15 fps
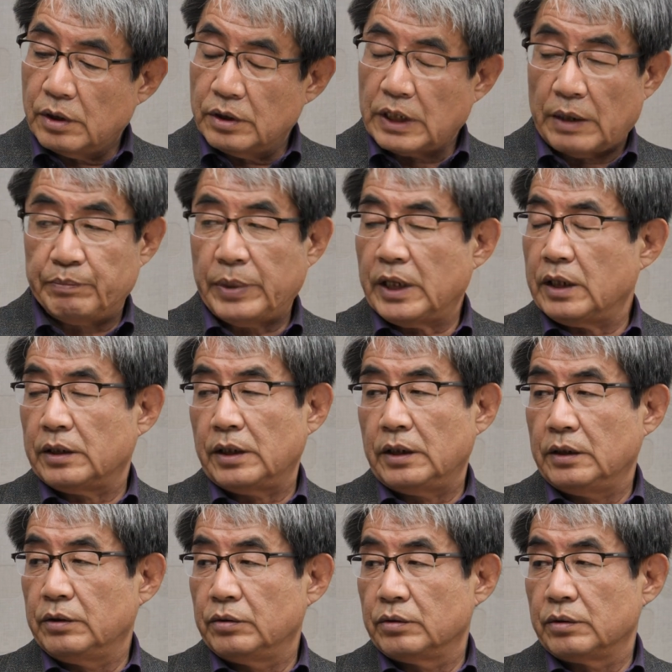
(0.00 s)
더 나빠야 될
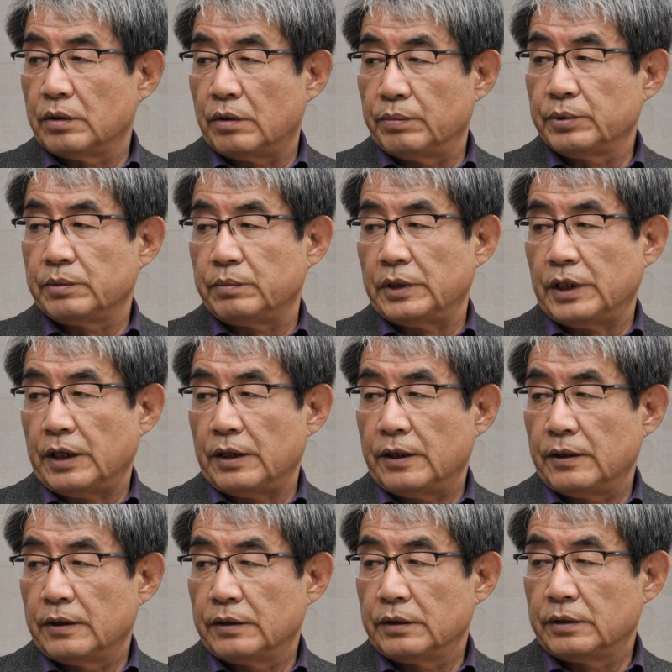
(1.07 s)
이유는 없습니다.
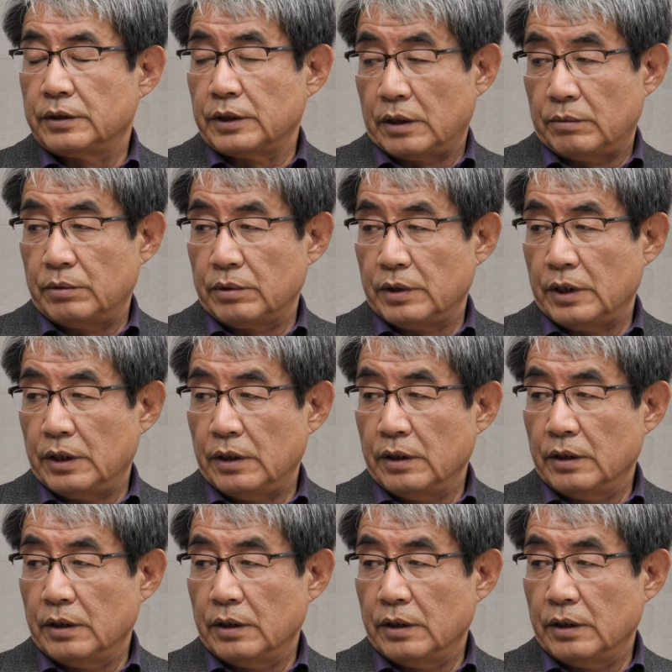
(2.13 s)
제가 보기에.